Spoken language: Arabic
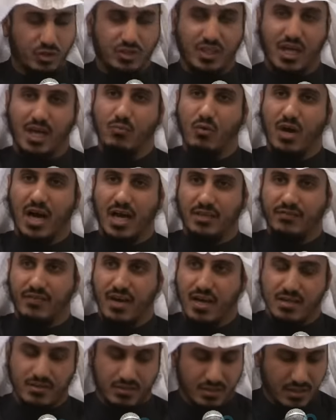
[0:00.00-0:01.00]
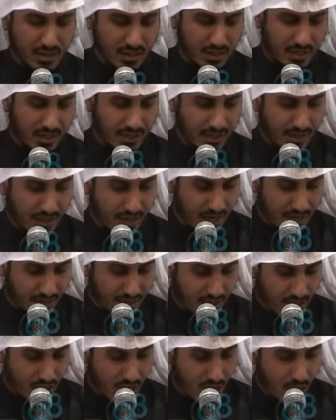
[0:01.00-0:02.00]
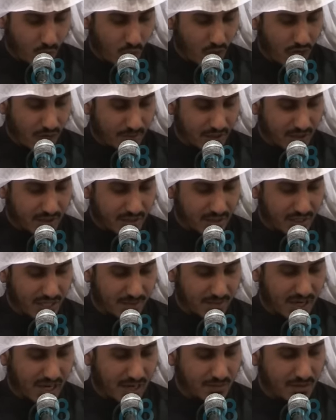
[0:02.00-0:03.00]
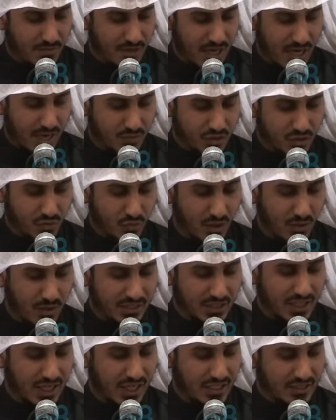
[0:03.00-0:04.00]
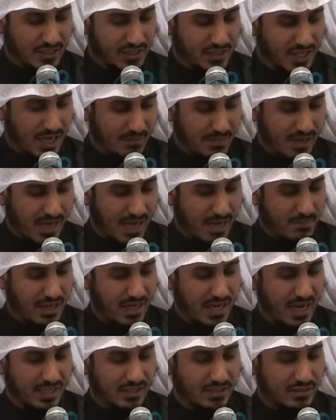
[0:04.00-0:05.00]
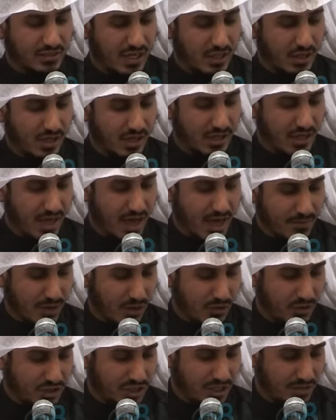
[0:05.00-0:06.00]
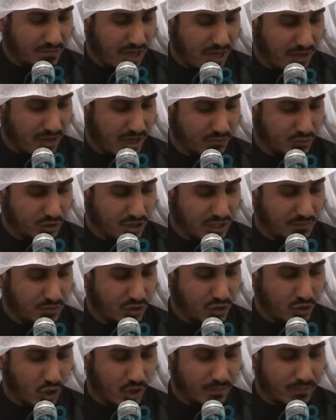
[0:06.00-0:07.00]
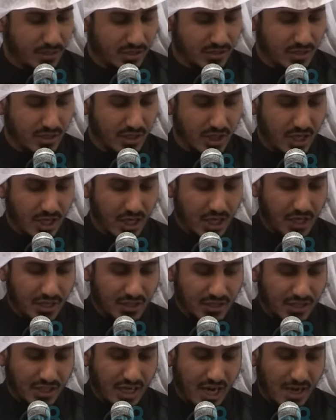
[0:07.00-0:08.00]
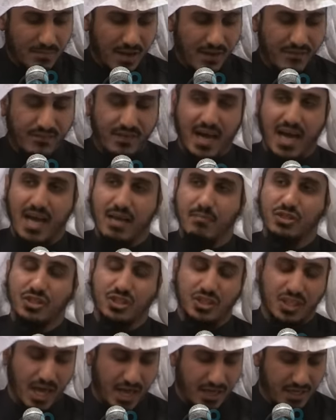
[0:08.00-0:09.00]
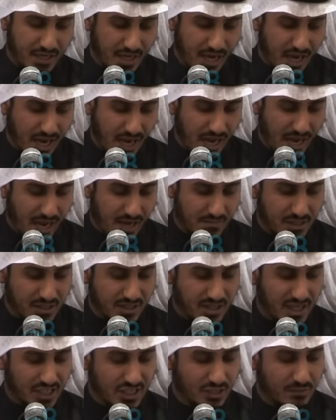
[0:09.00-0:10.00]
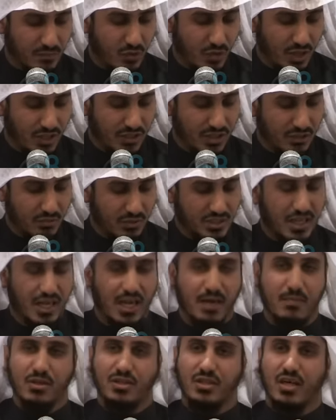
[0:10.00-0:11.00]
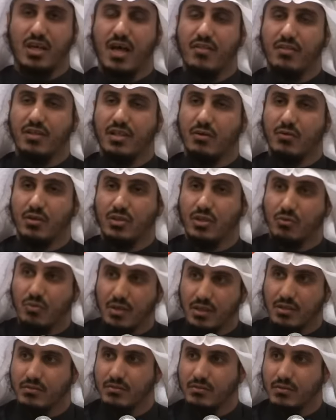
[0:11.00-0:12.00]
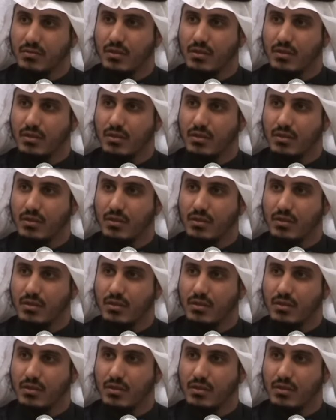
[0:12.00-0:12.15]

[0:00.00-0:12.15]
متهم واحد فقط إيراني وأمرت النيابة العامة بحبس ووجهت النيابة العامة إلى عدد 24 من هؤلاء المتهمين تهمة ارتكاب أفعال من شأنها المساس بوحدة وسلامة أراضي دولة الكويت